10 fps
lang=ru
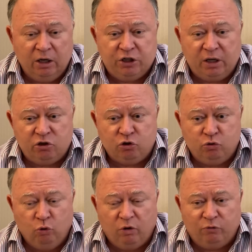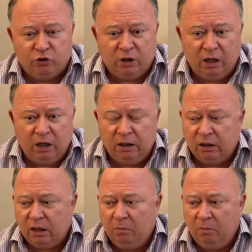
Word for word: сейчас Жуков, уже такая какая-то